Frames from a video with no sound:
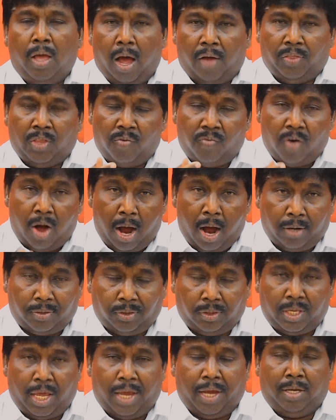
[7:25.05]
அந்த
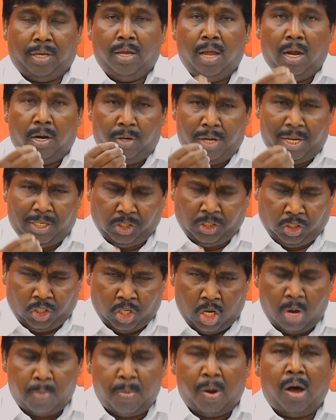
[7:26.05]
வார்த்தை
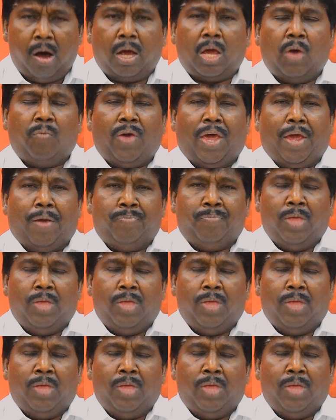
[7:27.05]
நிச்சயமாகவே